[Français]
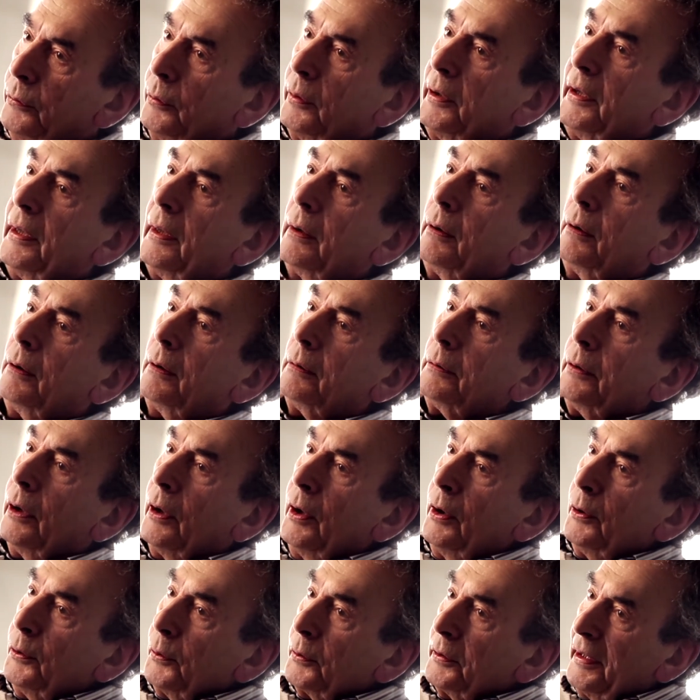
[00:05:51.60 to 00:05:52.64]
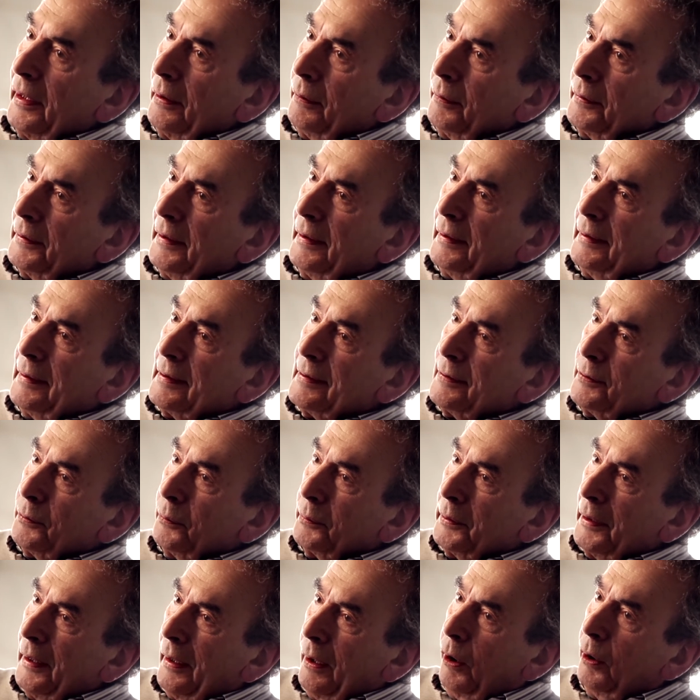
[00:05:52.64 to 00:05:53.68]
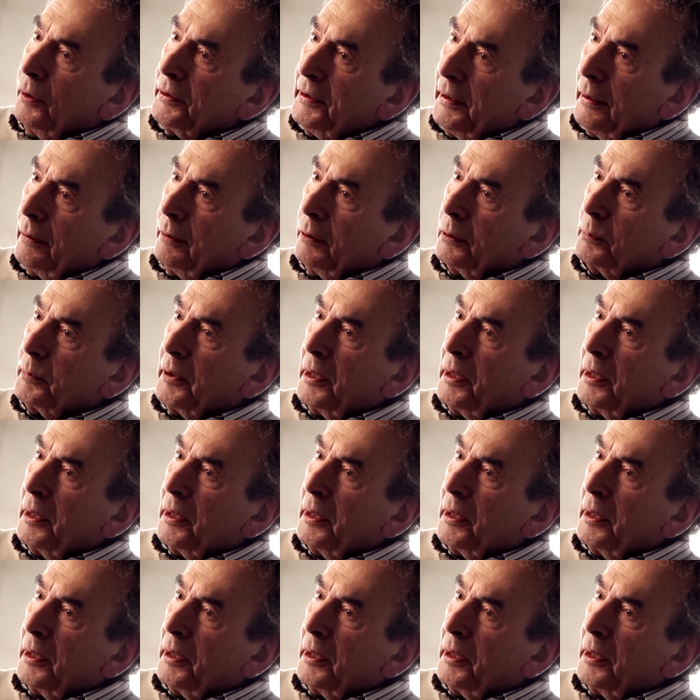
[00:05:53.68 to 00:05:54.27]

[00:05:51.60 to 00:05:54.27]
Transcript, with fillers: de l'Irlande que d'Irlandais qui sont nés en Irlande